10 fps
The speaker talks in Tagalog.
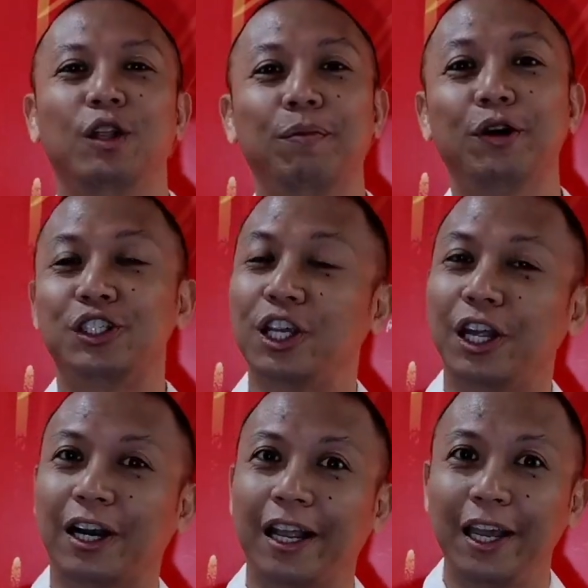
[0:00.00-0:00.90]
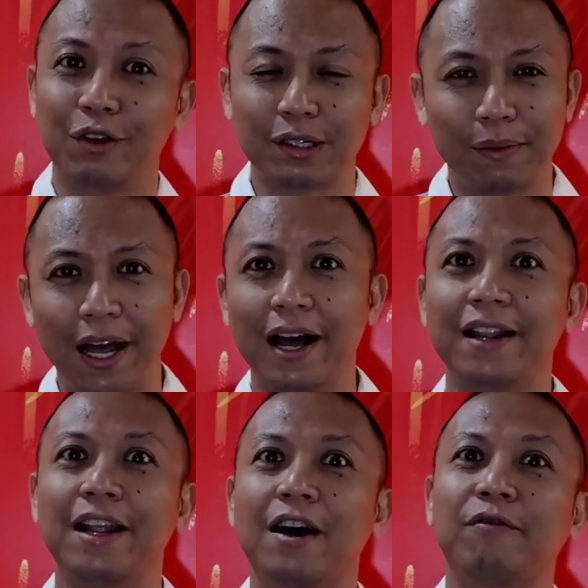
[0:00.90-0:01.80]
Ito po si Rio
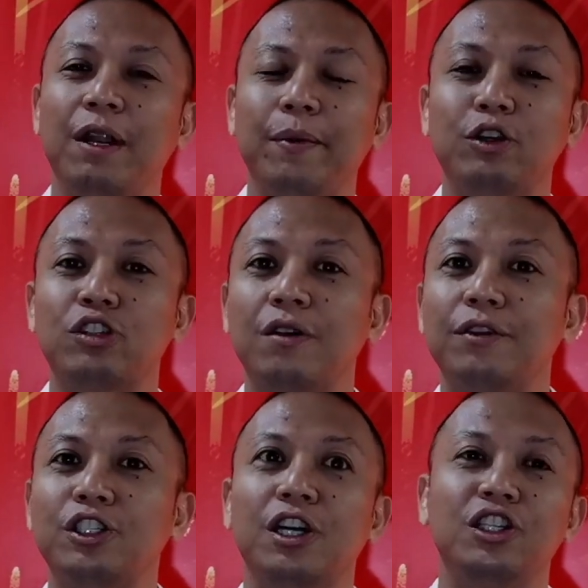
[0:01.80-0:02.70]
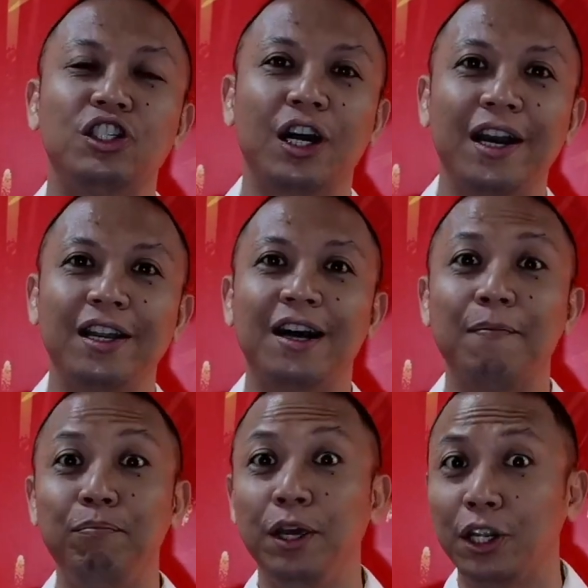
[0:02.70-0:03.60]
Zoblan ng Filipino Service ng
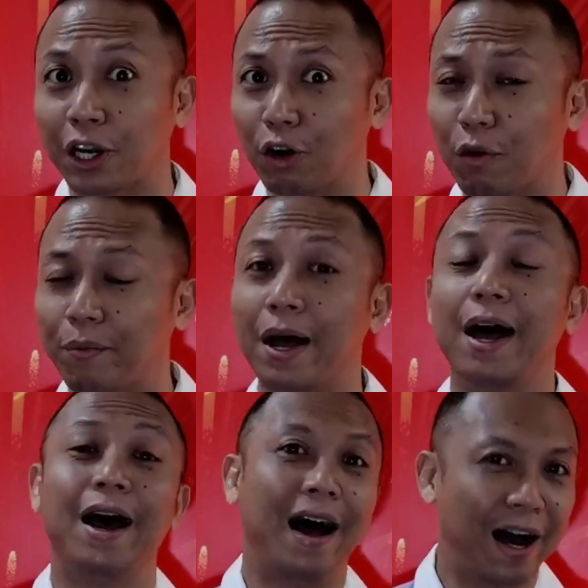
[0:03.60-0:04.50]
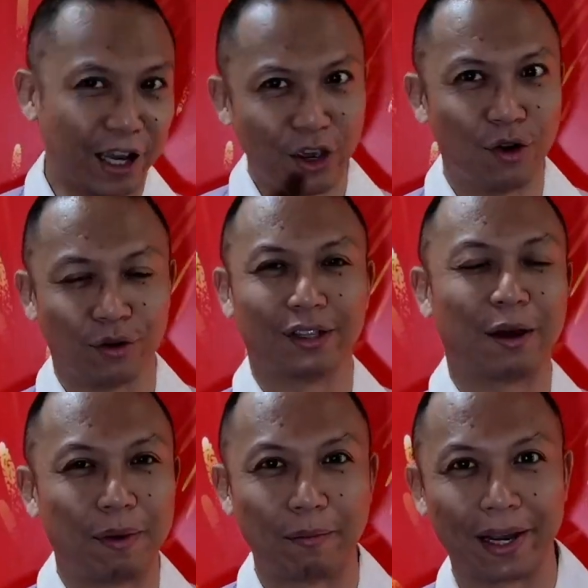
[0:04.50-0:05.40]
China Media Group ang inyong
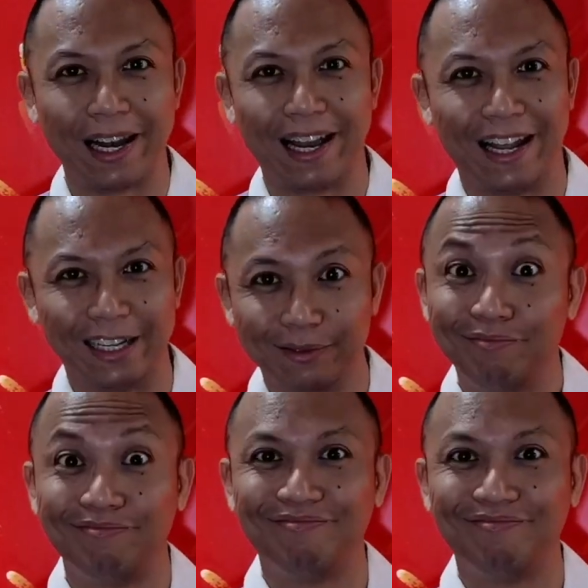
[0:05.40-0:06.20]
tagapagpakilala.